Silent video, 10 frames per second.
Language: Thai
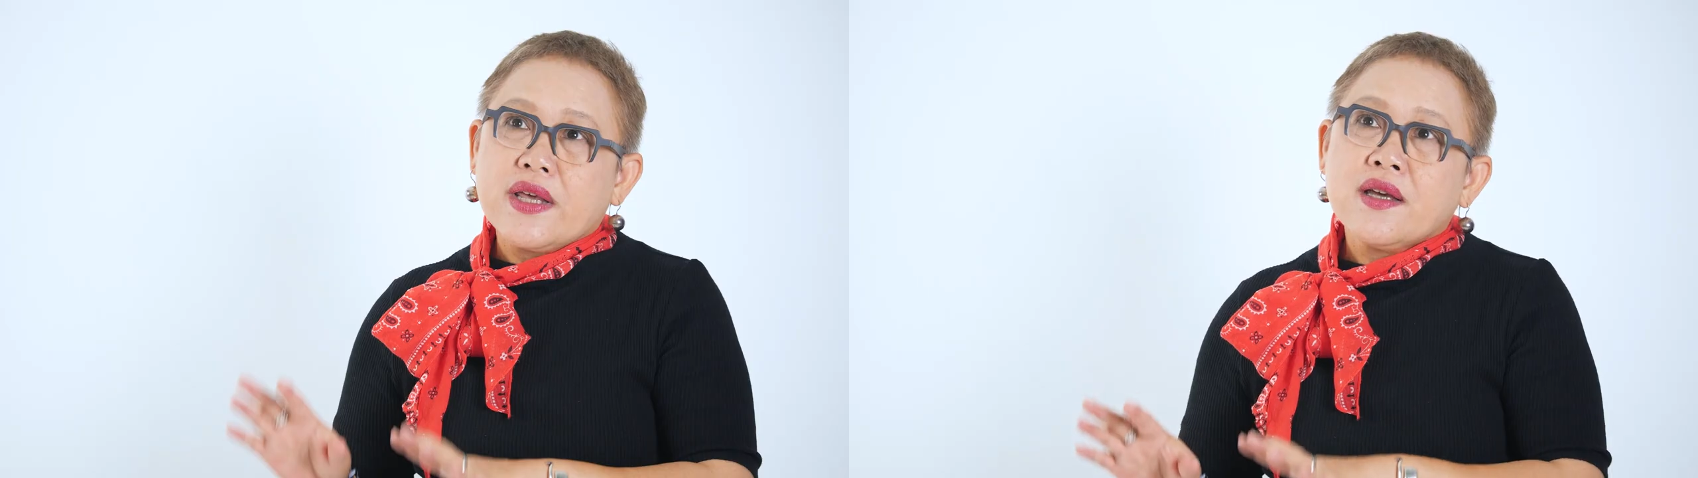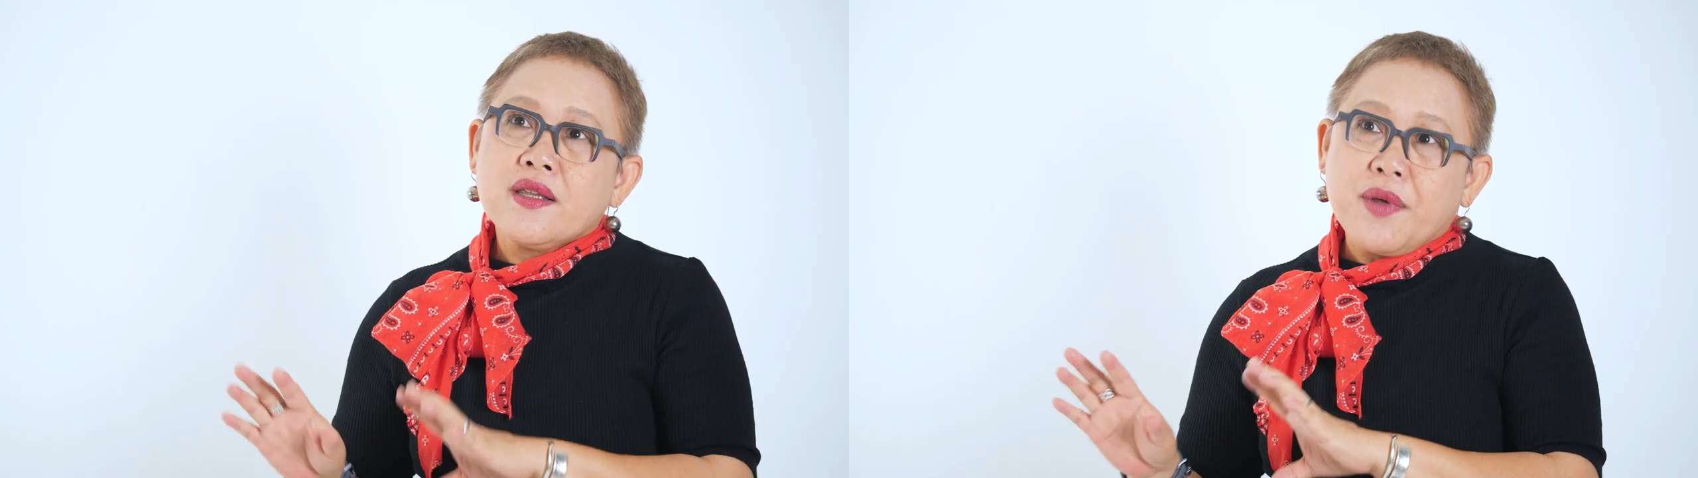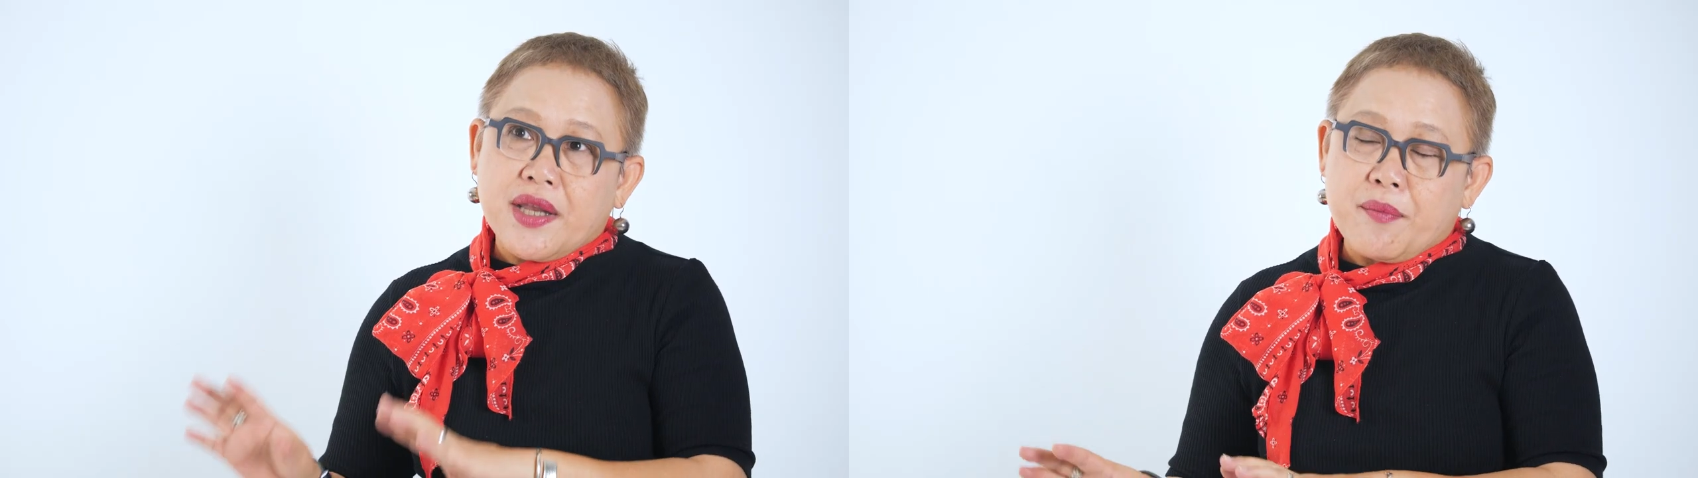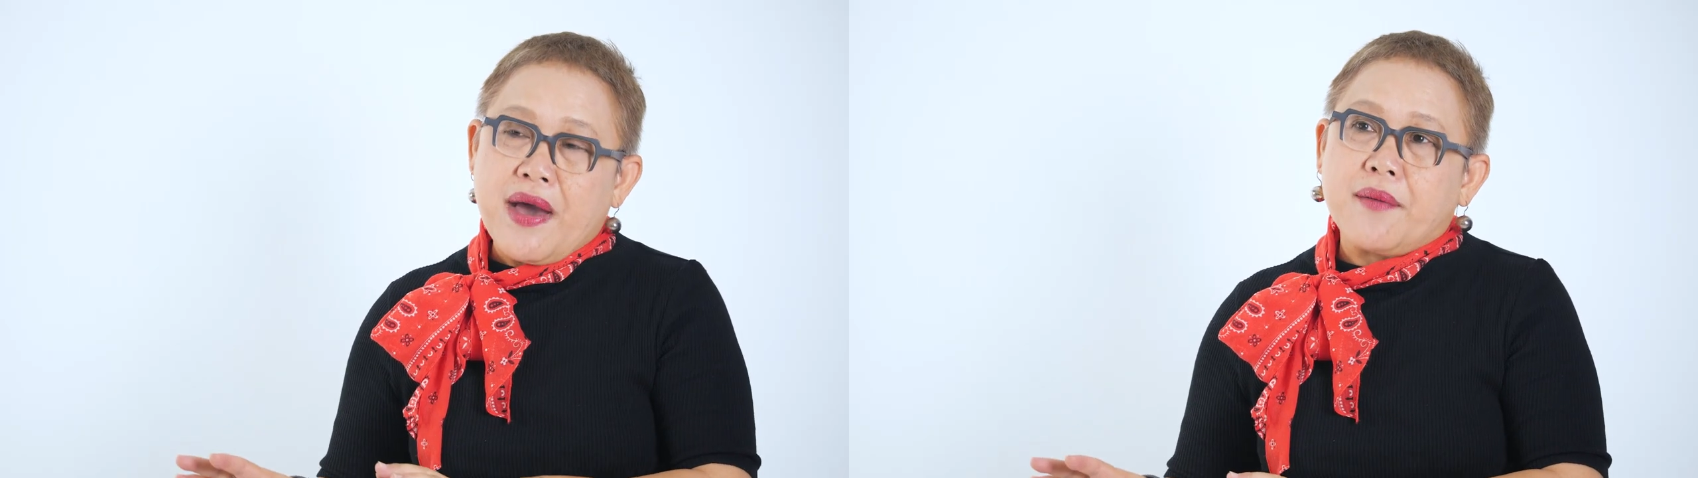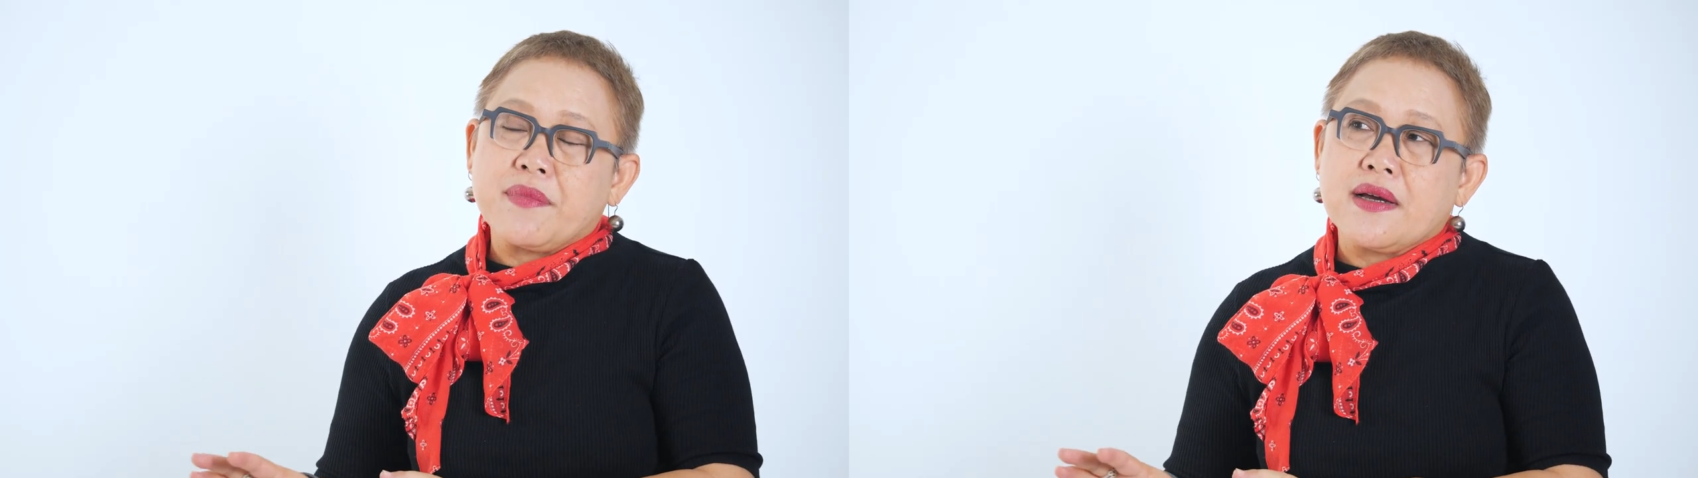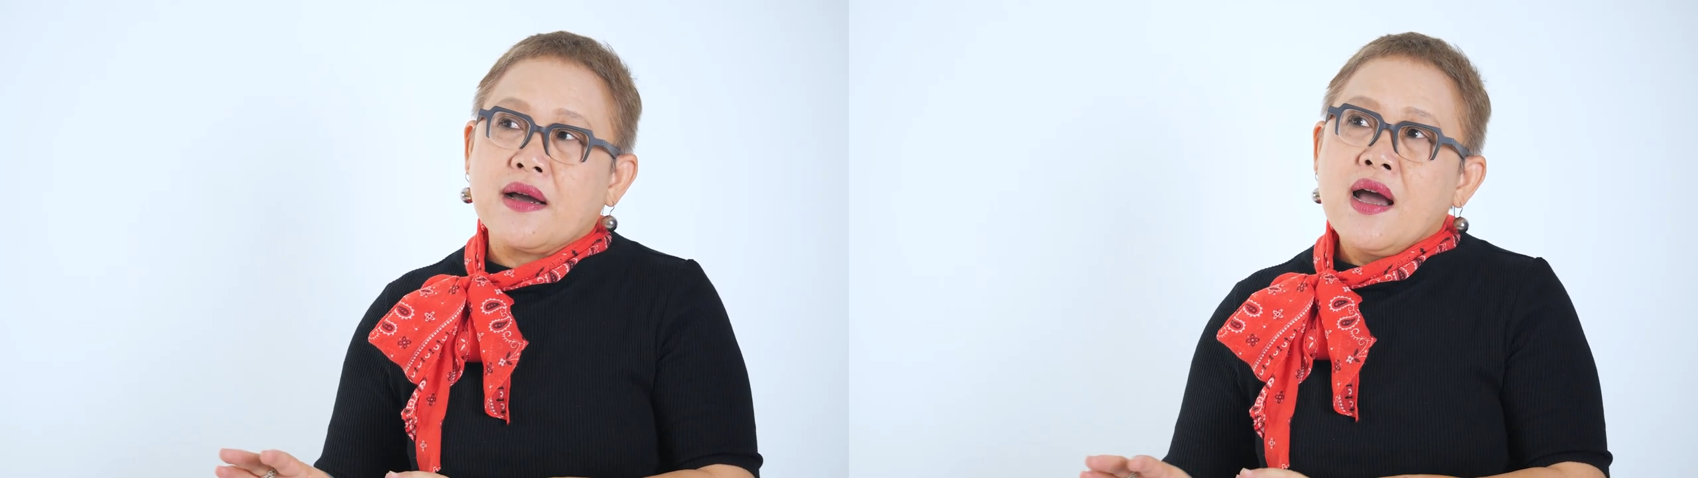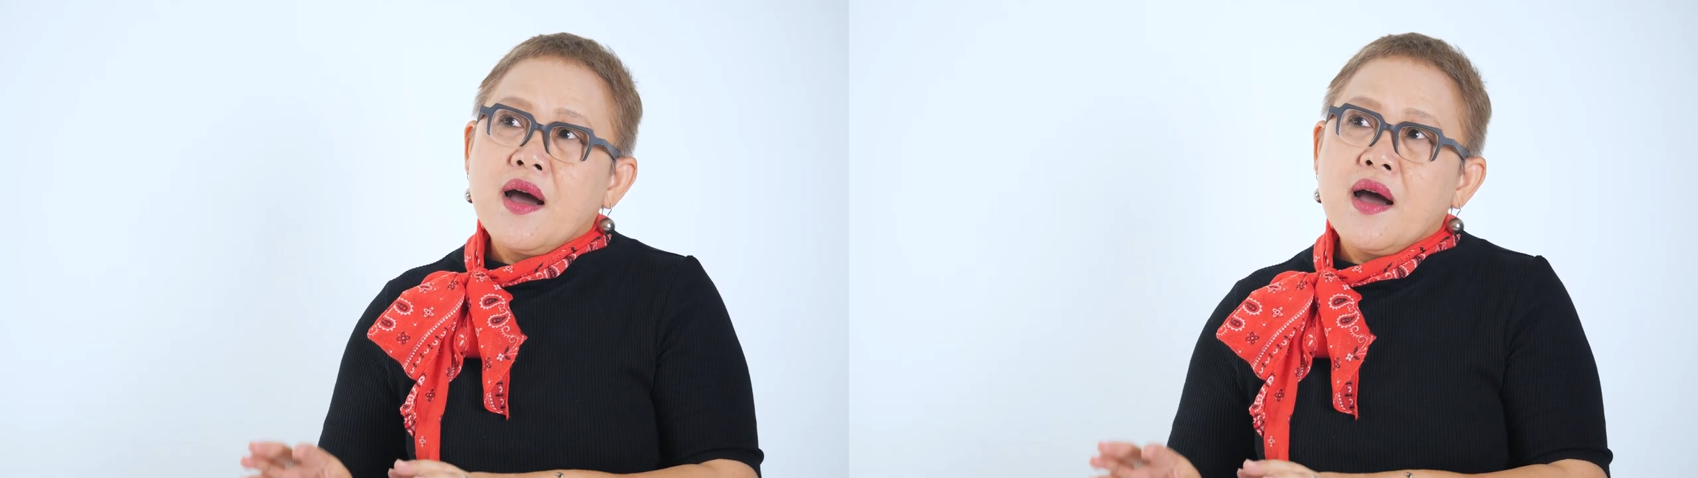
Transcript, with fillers: นี้ก็จะเป็นอีกแบบหนึ่ง